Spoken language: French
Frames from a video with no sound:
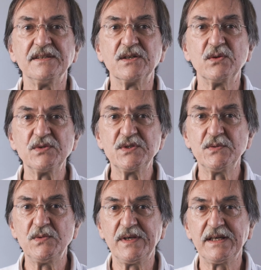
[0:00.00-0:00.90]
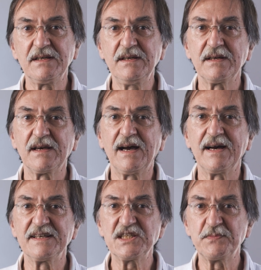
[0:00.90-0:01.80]
de continuer
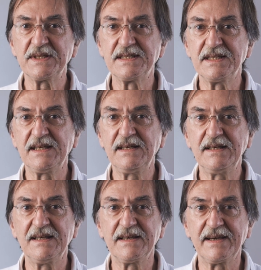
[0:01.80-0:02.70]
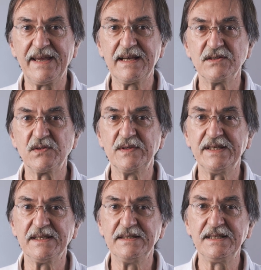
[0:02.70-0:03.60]
à respecter les règles
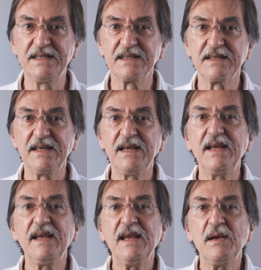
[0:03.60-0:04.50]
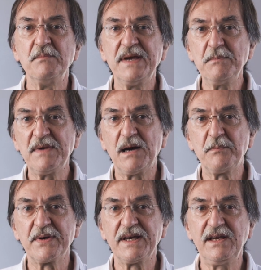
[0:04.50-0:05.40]
hygiéniques même
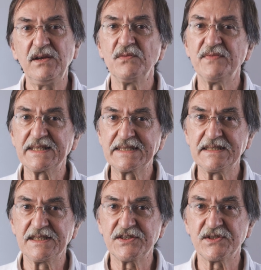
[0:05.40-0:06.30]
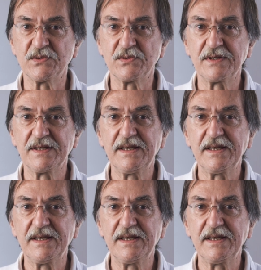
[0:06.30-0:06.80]
après une vaccination.